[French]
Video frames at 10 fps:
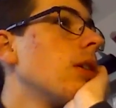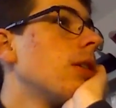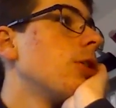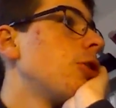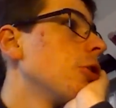
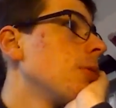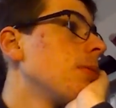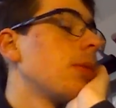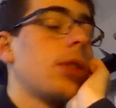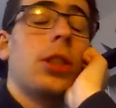c'est chiant.
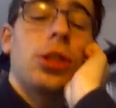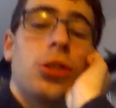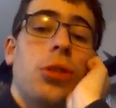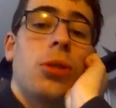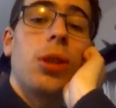C'est
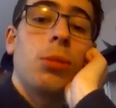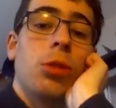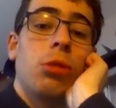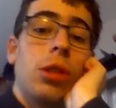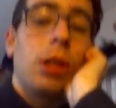chiant. Allez, moi
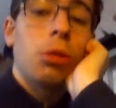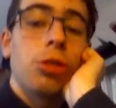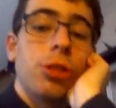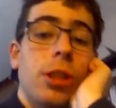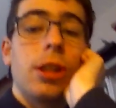je vous dis à la
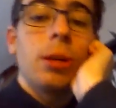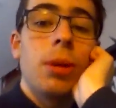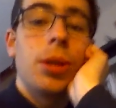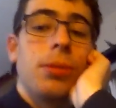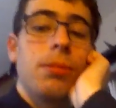prochaine. Allez, bye.